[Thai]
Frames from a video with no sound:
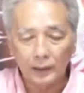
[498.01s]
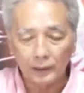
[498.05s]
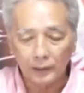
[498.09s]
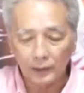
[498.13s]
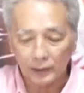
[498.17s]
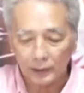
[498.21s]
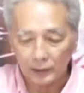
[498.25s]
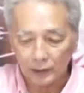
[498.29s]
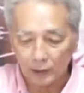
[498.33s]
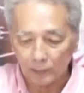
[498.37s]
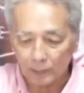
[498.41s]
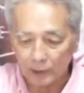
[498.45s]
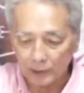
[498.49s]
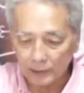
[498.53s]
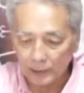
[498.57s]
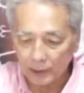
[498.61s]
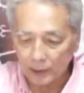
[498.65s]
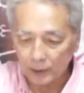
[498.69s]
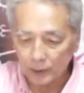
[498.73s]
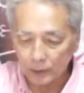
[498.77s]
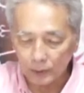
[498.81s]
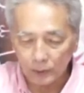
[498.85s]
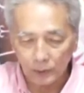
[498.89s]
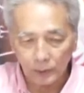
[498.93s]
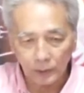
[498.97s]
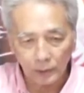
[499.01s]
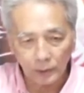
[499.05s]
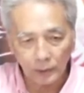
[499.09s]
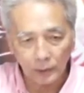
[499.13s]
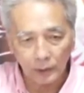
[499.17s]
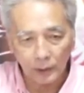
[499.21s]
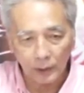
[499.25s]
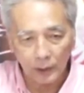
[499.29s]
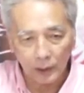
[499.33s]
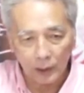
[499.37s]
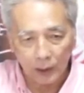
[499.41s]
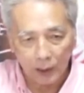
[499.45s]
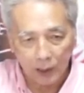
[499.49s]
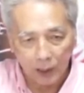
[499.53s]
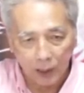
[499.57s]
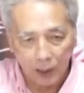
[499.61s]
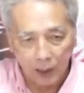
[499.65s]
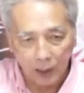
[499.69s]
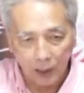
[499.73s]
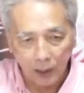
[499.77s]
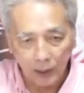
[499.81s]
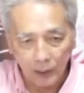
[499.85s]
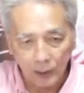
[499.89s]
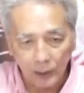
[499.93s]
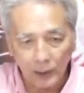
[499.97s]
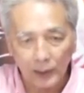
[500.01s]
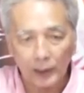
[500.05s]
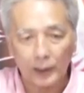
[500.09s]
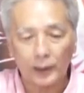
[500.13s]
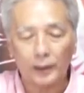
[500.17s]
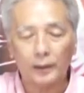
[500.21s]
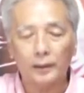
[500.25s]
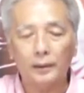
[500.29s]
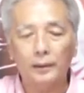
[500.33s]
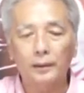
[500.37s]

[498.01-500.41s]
ซึ่งจะมาใช้หาเลข